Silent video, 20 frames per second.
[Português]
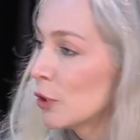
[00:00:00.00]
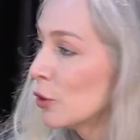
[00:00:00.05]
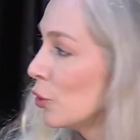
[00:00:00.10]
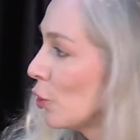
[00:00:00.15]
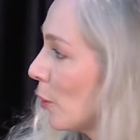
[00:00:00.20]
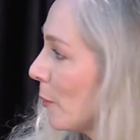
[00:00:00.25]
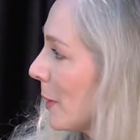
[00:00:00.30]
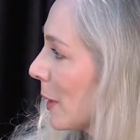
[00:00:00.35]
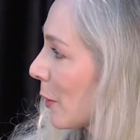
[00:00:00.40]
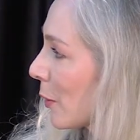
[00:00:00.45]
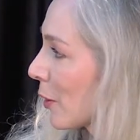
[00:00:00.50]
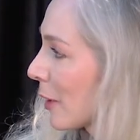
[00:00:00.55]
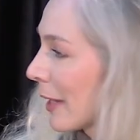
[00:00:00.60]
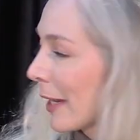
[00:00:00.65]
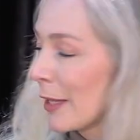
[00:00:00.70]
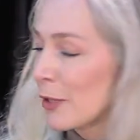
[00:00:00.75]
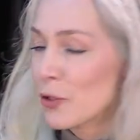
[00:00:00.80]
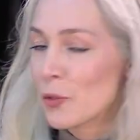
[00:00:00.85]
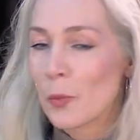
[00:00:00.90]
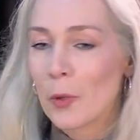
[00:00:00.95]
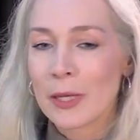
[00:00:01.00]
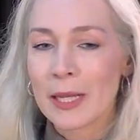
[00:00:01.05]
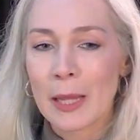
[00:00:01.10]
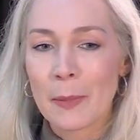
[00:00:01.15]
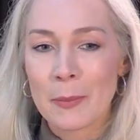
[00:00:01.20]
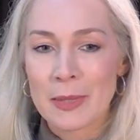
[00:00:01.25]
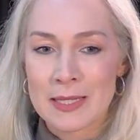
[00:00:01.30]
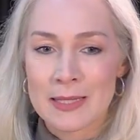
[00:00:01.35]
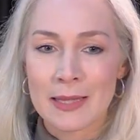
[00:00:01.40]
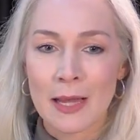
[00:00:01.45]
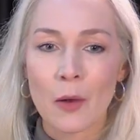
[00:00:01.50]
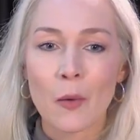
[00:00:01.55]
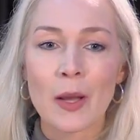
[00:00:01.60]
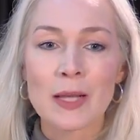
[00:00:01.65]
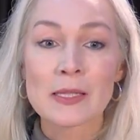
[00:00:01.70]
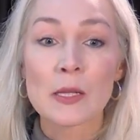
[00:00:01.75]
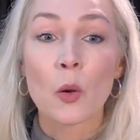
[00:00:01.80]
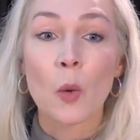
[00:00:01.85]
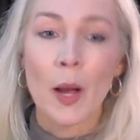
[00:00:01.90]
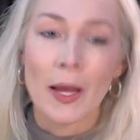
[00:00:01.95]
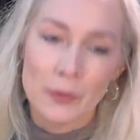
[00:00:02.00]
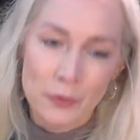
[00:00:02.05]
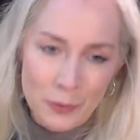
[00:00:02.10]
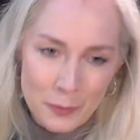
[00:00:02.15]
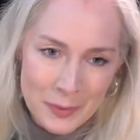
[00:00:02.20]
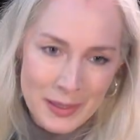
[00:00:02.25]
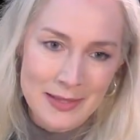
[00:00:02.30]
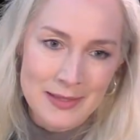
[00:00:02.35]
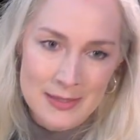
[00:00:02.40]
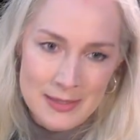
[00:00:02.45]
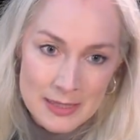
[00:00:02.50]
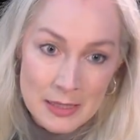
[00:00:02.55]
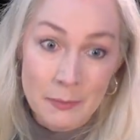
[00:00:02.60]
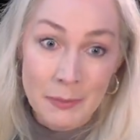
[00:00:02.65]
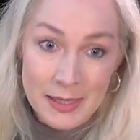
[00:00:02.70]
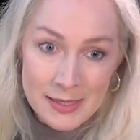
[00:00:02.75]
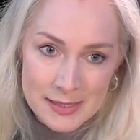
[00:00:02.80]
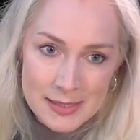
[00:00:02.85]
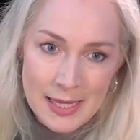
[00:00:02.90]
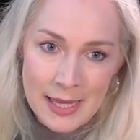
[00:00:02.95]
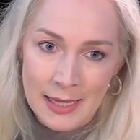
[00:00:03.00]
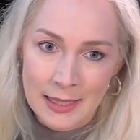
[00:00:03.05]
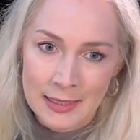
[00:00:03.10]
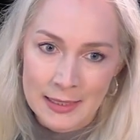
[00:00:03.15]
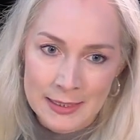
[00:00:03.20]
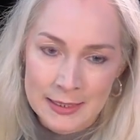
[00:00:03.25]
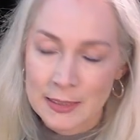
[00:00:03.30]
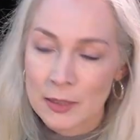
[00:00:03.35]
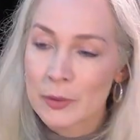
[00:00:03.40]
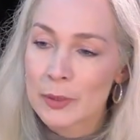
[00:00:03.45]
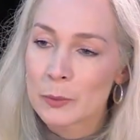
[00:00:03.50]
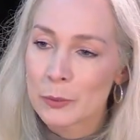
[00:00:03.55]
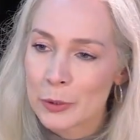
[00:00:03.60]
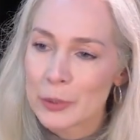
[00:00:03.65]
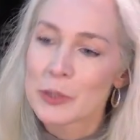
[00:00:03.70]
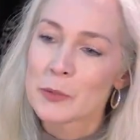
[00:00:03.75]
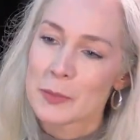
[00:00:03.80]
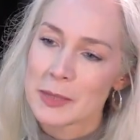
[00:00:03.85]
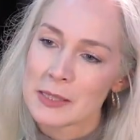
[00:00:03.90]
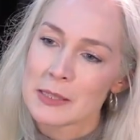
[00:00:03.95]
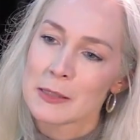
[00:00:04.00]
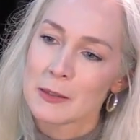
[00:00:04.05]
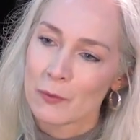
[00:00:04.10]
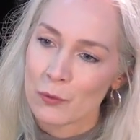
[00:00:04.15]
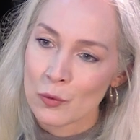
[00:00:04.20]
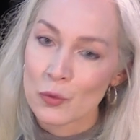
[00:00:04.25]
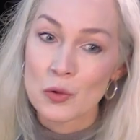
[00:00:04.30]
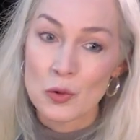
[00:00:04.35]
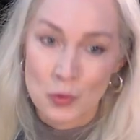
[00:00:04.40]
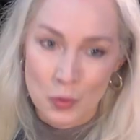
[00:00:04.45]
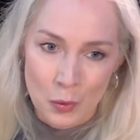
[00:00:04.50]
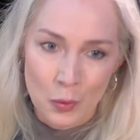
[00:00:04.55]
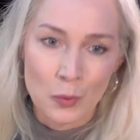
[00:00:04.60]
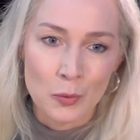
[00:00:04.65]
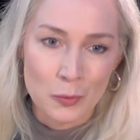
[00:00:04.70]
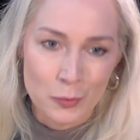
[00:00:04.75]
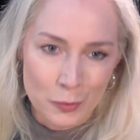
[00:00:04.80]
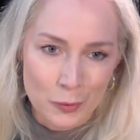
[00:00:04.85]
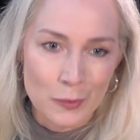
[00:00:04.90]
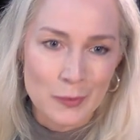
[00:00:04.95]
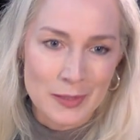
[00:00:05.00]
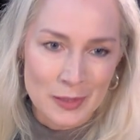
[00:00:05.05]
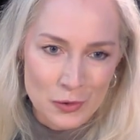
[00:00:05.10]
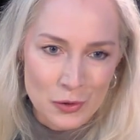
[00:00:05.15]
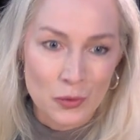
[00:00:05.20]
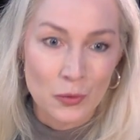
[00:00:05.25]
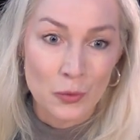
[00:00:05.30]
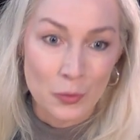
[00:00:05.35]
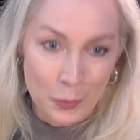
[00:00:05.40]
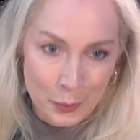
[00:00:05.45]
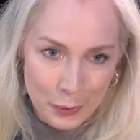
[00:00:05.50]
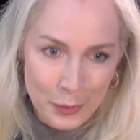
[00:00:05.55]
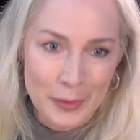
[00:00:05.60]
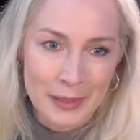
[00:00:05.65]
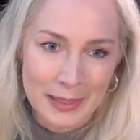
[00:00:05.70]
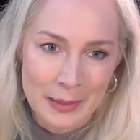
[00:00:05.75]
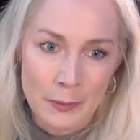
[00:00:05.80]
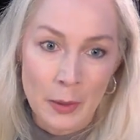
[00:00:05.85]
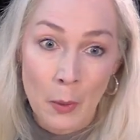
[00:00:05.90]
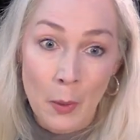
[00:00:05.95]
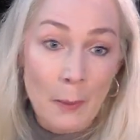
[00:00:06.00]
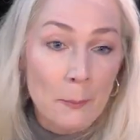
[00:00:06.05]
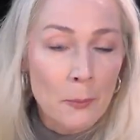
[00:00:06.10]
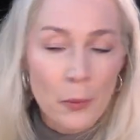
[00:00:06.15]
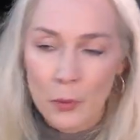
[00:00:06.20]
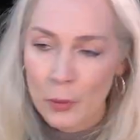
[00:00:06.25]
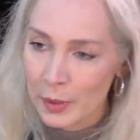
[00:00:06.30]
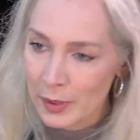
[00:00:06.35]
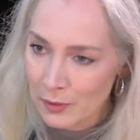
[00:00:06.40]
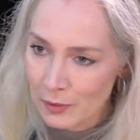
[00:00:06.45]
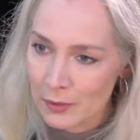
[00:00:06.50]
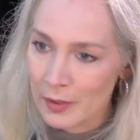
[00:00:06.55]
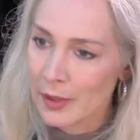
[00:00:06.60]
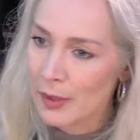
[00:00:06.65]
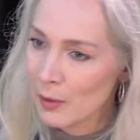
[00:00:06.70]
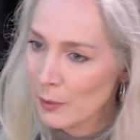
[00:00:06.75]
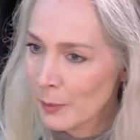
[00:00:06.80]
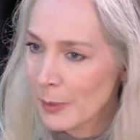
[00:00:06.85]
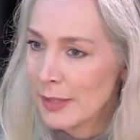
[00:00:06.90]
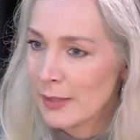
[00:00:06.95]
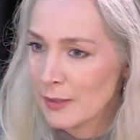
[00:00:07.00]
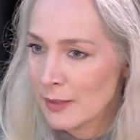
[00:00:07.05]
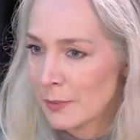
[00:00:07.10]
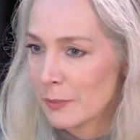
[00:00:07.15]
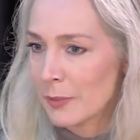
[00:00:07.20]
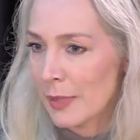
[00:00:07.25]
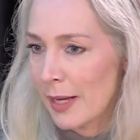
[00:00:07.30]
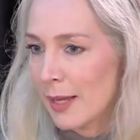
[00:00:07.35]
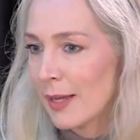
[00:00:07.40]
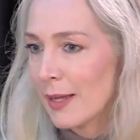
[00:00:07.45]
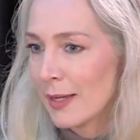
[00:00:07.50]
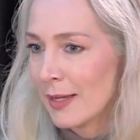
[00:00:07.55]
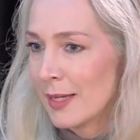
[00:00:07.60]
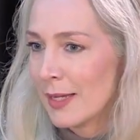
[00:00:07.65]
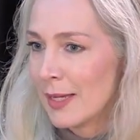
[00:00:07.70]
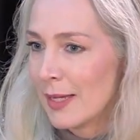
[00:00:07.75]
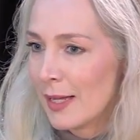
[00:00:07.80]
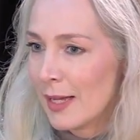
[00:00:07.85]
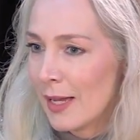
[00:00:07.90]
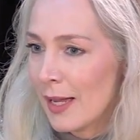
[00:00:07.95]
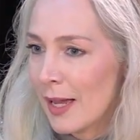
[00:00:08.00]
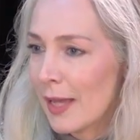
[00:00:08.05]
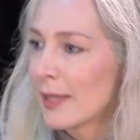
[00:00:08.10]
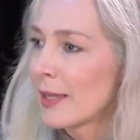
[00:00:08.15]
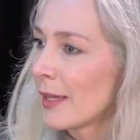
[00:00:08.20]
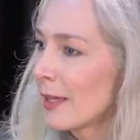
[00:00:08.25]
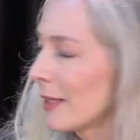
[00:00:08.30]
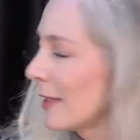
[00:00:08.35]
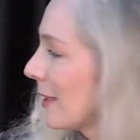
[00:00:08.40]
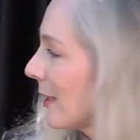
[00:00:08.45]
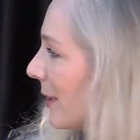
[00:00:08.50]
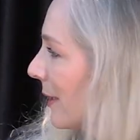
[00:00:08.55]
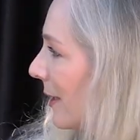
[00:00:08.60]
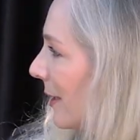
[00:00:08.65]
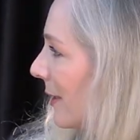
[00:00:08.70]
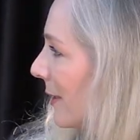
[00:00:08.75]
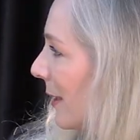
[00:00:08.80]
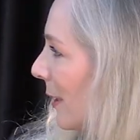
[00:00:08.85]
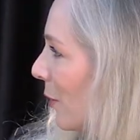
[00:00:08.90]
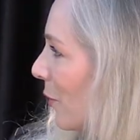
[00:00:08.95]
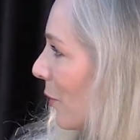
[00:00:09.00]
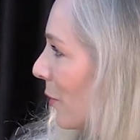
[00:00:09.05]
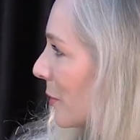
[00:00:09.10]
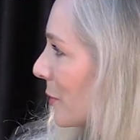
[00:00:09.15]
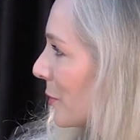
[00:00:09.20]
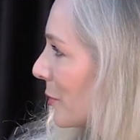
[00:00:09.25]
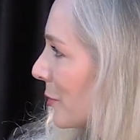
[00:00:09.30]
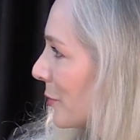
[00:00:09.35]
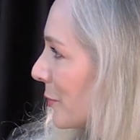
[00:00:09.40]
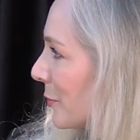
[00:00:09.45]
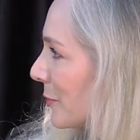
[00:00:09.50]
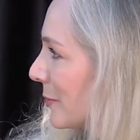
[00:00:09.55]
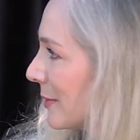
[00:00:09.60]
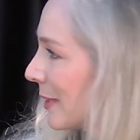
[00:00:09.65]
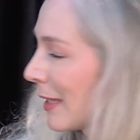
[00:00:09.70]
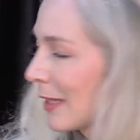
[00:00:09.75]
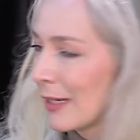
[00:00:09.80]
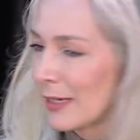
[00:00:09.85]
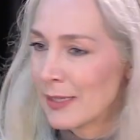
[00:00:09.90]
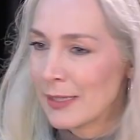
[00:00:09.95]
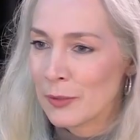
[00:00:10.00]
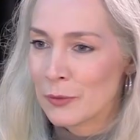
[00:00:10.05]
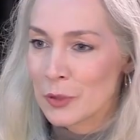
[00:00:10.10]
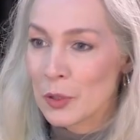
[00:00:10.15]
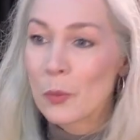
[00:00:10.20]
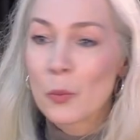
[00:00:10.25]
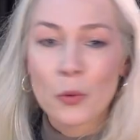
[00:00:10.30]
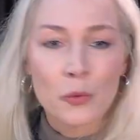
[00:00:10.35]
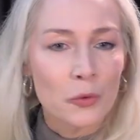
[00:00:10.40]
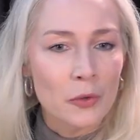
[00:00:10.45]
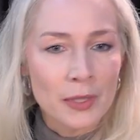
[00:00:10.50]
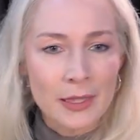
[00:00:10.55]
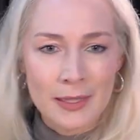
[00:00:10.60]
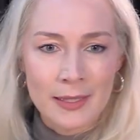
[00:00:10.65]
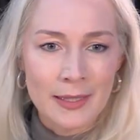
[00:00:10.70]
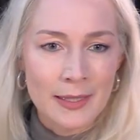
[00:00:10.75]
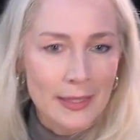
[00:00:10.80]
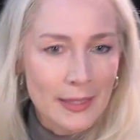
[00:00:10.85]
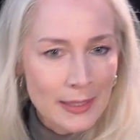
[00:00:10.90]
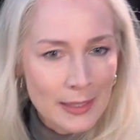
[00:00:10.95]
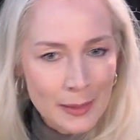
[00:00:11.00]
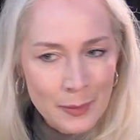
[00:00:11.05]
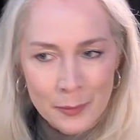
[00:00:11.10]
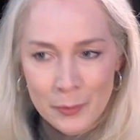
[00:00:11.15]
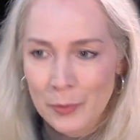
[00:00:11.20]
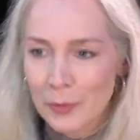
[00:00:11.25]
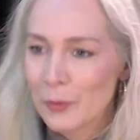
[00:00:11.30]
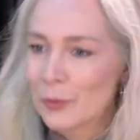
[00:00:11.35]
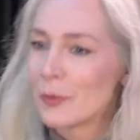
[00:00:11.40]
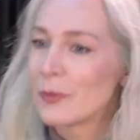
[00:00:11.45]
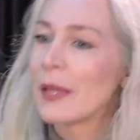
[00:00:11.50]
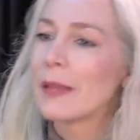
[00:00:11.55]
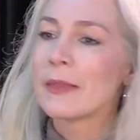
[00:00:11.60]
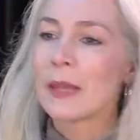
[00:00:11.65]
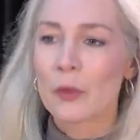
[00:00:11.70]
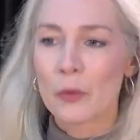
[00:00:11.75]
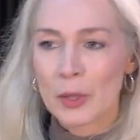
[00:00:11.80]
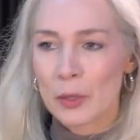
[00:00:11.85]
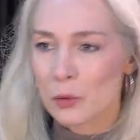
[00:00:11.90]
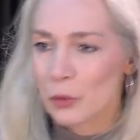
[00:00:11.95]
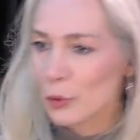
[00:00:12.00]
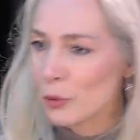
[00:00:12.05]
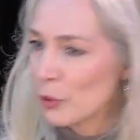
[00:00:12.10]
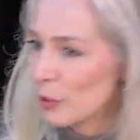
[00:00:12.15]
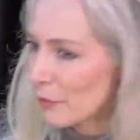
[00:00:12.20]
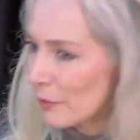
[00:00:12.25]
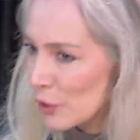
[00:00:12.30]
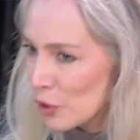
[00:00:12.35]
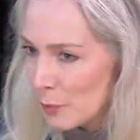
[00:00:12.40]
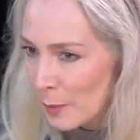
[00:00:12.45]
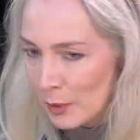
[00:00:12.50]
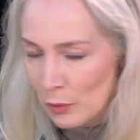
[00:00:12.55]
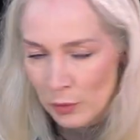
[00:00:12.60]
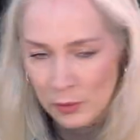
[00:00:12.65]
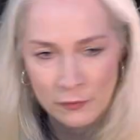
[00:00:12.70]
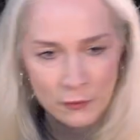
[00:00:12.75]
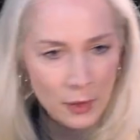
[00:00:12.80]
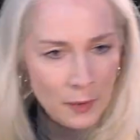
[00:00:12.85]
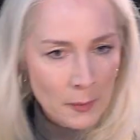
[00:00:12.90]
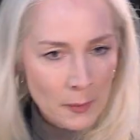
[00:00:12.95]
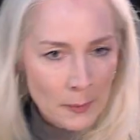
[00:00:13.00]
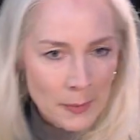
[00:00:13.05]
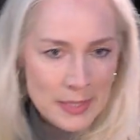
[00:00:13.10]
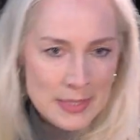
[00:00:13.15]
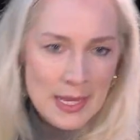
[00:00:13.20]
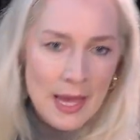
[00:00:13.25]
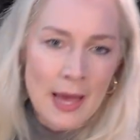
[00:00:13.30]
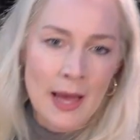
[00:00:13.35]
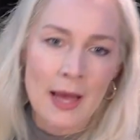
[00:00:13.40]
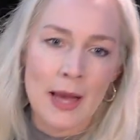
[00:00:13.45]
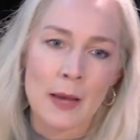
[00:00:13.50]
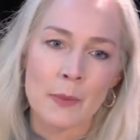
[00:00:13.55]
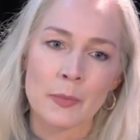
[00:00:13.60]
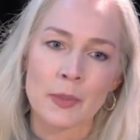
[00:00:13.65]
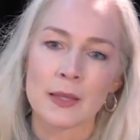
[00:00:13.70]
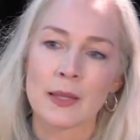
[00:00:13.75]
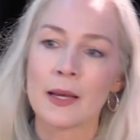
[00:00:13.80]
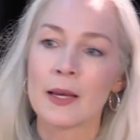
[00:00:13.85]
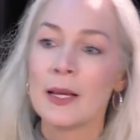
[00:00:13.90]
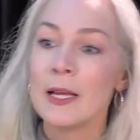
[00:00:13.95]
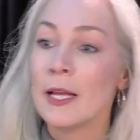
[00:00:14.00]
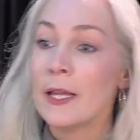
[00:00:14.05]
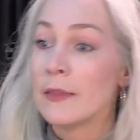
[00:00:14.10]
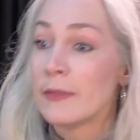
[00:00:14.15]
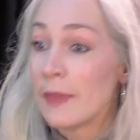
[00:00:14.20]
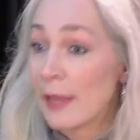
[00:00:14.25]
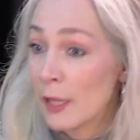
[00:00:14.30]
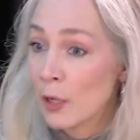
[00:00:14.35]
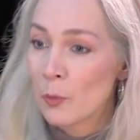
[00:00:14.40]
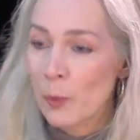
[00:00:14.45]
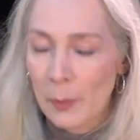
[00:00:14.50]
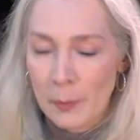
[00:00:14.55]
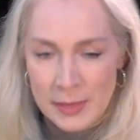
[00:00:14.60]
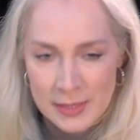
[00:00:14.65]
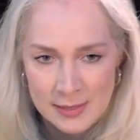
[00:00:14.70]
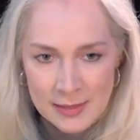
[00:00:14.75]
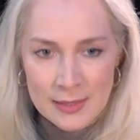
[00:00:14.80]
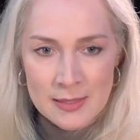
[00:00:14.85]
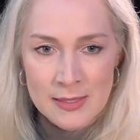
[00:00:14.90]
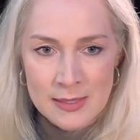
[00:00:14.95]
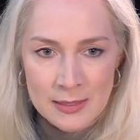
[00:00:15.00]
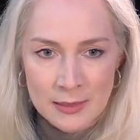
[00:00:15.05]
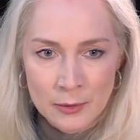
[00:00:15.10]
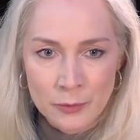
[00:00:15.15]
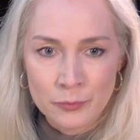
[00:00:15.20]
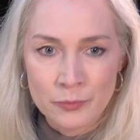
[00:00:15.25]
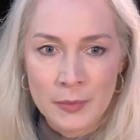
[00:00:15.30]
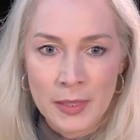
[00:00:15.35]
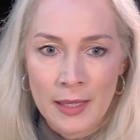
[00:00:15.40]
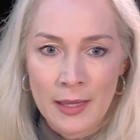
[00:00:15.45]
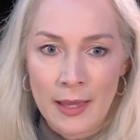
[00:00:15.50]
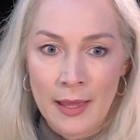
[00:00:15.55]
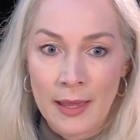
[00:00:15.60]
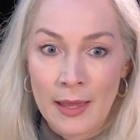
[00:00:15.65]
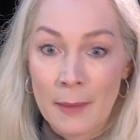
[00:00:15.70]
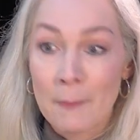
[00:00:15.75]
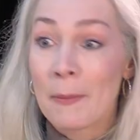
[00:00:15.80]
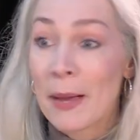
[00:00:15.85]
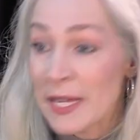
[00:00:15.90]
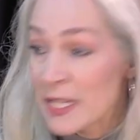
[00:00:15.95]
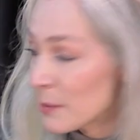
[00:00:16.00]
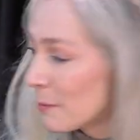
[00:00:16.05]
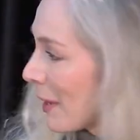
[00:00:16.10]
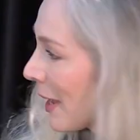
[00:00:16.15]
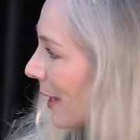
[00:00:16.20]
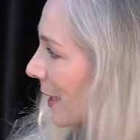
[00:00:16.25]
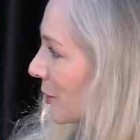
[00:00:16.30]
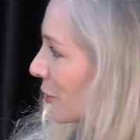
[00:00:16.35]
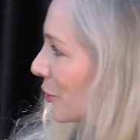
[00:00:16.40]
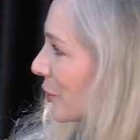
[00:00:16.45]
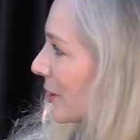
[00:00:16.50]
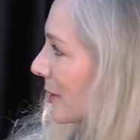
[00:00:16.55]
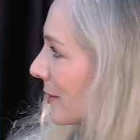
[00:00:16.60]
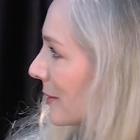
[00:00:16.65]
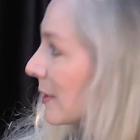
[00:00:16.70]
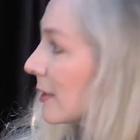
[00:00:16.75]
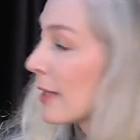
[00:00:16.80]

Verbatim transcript: No microcrédito pode representar quase quatro meses de parcela, então é muito expressivo o desconto concedido no programa. O apoio realmente para aquele negócio ter ali o seu ponto de equilíbrio, né, ter o retorno do investimento de forma mais rápida, ter uma prestação é, mais baixa uhum.